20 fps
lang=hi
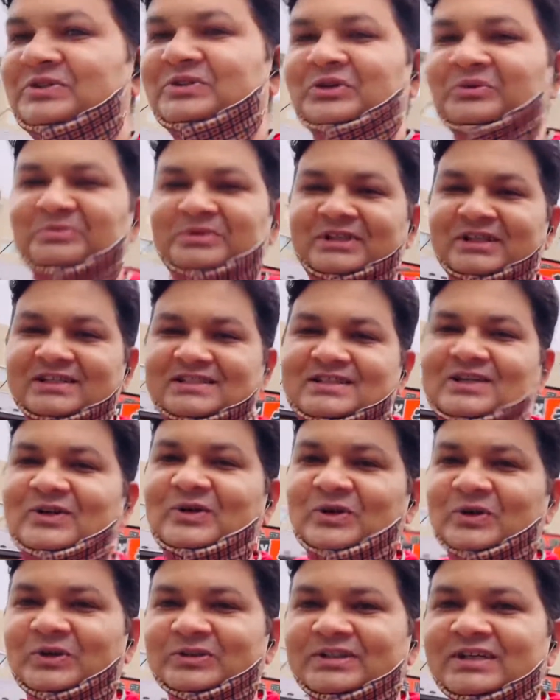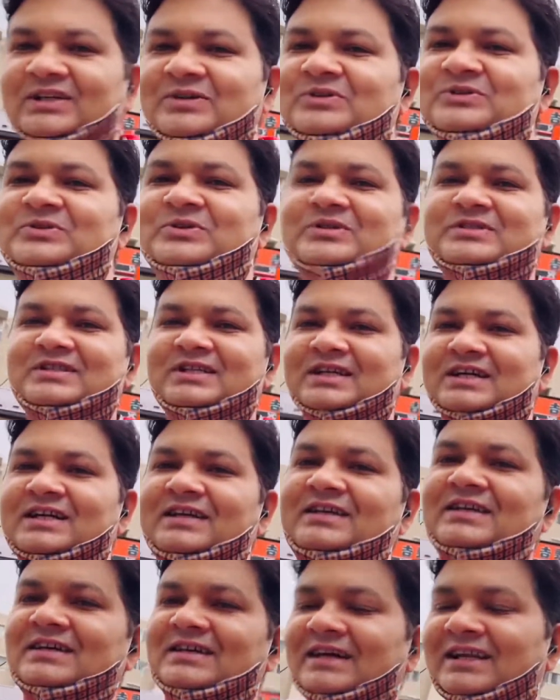जो विदेशी लोग होते हैं वो सोचते हैं
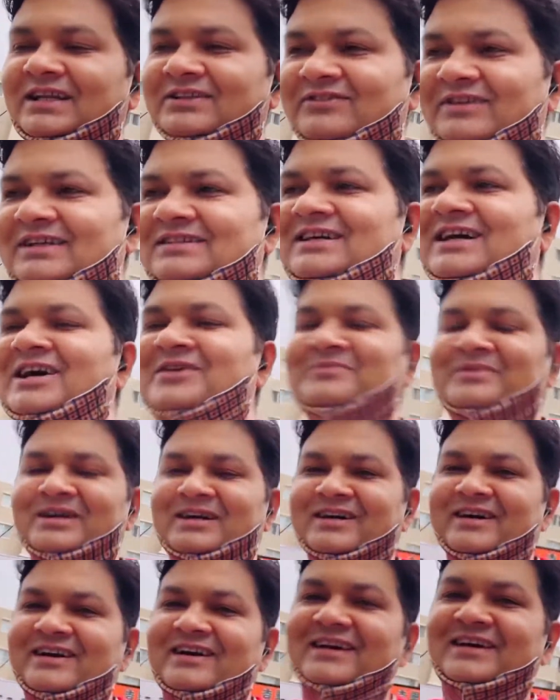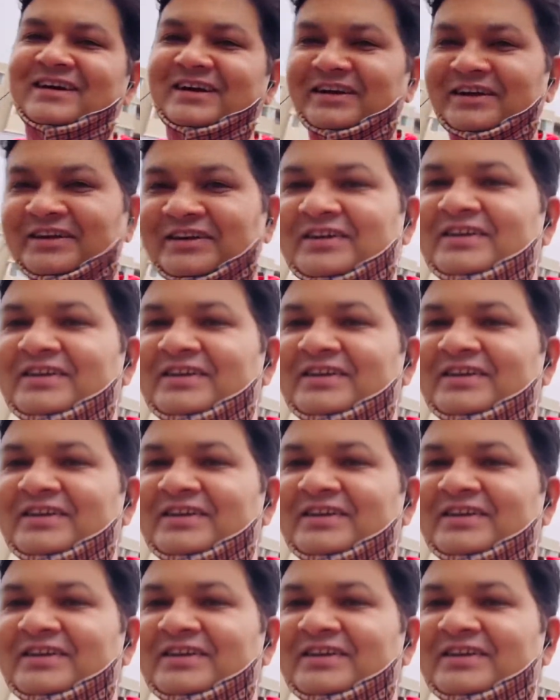कहीं ये गलत गलत काम ना कर ले कहीं